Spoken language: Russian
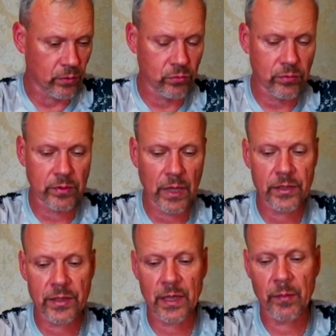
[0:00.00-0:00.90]
Ну, так
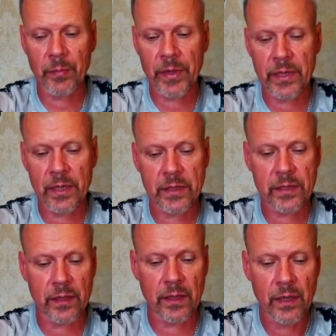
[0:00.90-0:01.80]
же самое поднялись
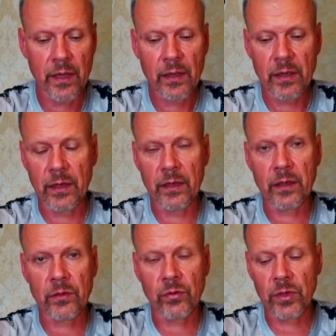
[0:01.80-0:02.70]
цены и
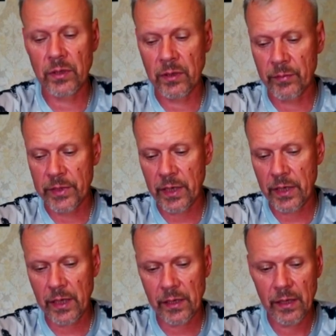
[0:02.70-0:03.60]
на другие
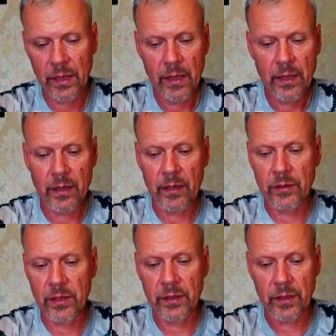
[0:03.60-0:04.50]
материалы,
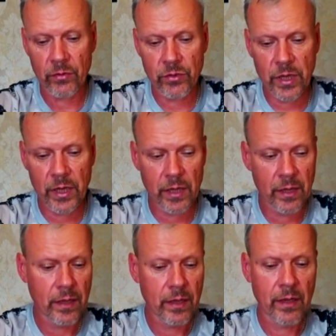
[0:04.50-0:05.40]
э, и на крючки,